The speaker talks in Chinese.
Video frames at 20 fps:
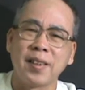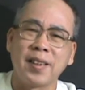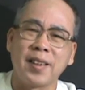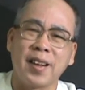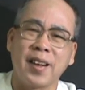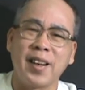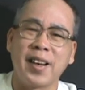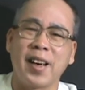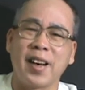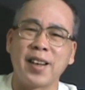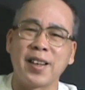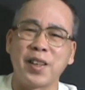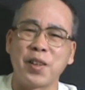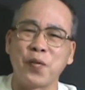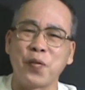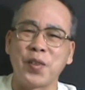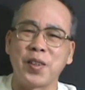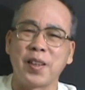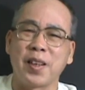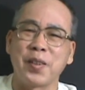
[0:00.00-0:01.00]
然后两个
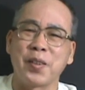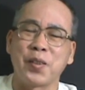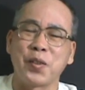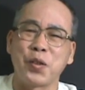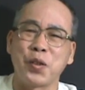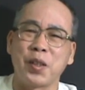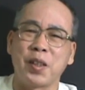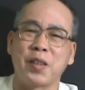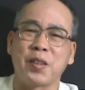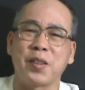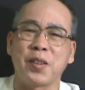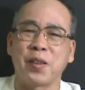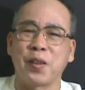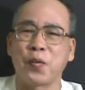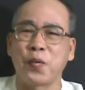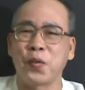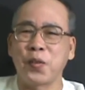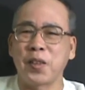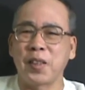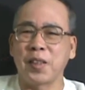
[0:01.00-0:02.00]
人非常有趣的就
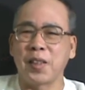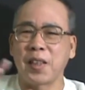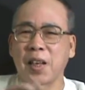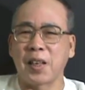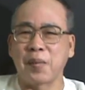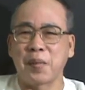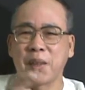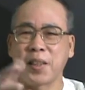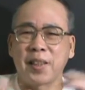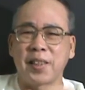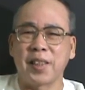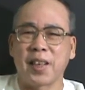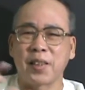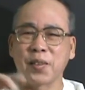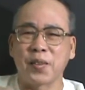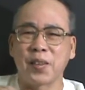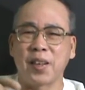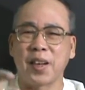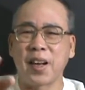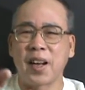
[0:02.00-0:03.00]
是夫妻在这边讲
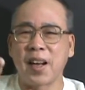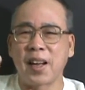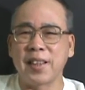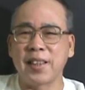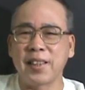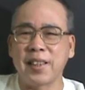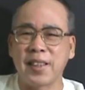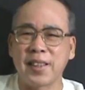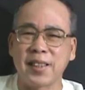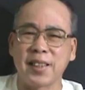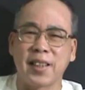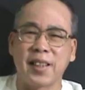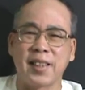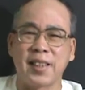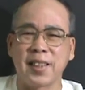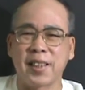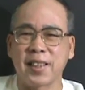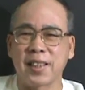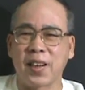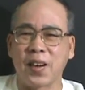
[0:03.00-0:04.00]
说啊，你认识了
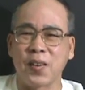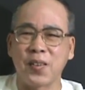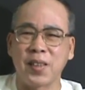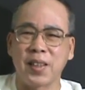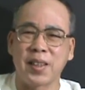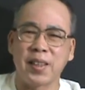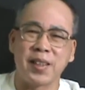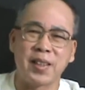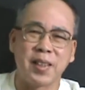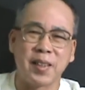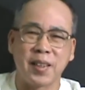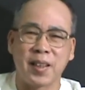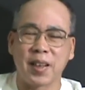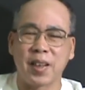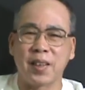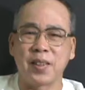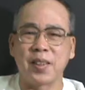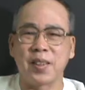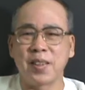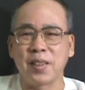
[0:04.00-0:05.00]
这个桃子李子
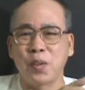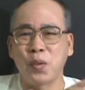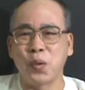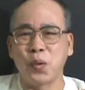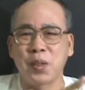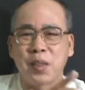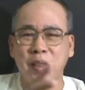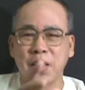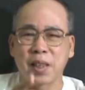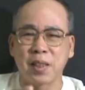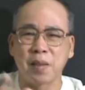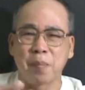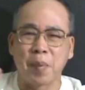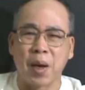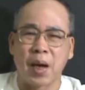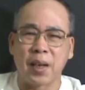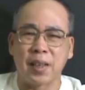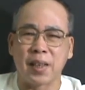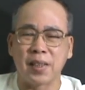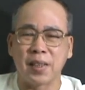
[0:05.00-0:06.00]
的，这是驴子，那是
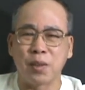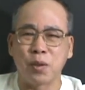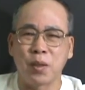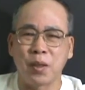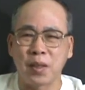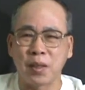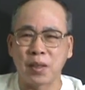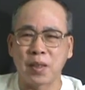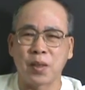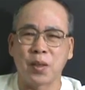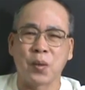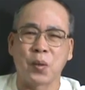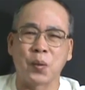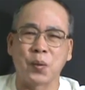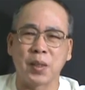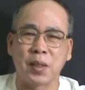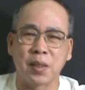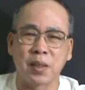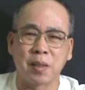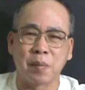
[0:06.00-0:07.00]
马，那是那是狗，
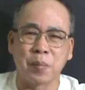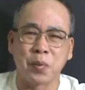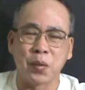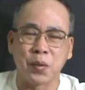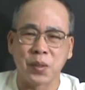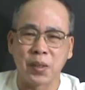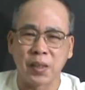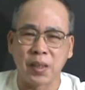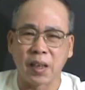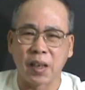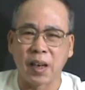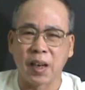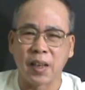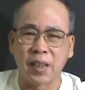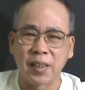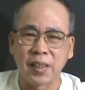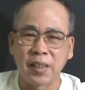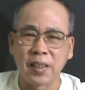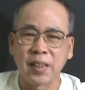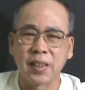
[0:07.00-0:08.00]
那是什么东西的
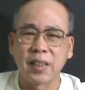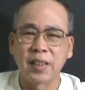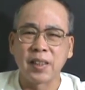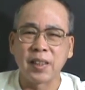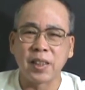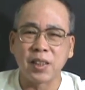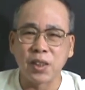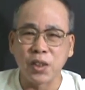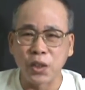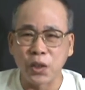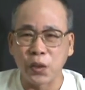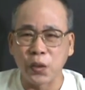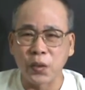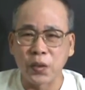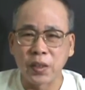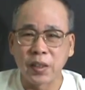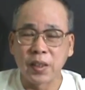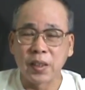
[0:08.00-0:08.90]
哈？那是牛。